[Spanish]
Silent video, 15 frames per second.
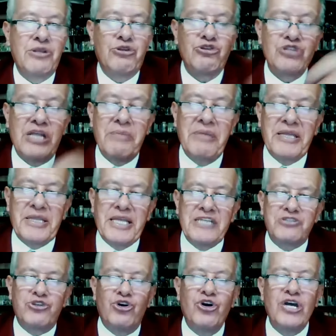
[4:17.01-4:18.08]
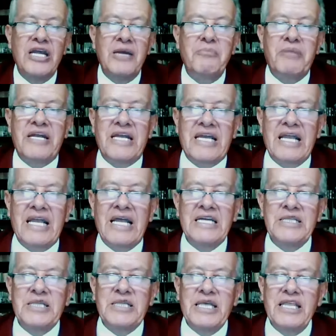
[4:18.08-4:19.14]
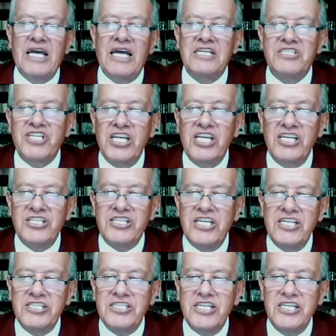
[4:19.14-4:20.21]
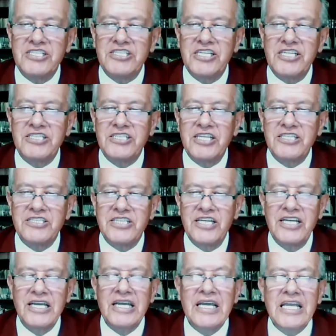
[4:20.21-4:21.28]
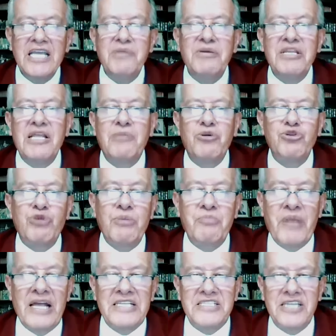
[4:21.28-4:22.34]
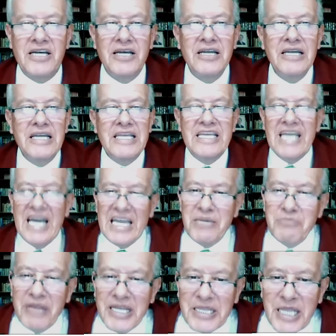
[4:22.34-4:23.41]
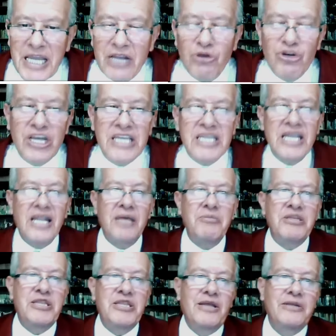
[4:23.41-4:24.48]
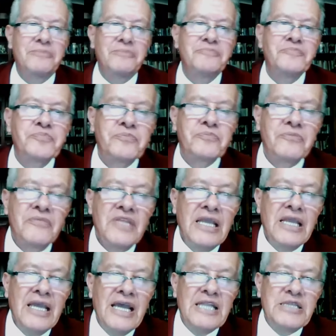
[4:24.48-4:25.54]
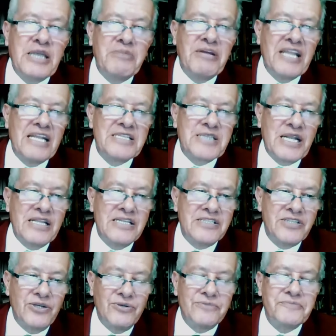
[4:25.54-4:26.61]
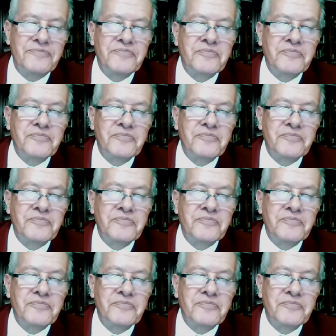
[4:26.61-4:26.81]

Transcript: Entonces le mete esto para que la gente diga sí, sí, sí, sí, sí, sí, y viene el voto en plancha. Y ahí meten lo que quieren meter. El tema de la extradición.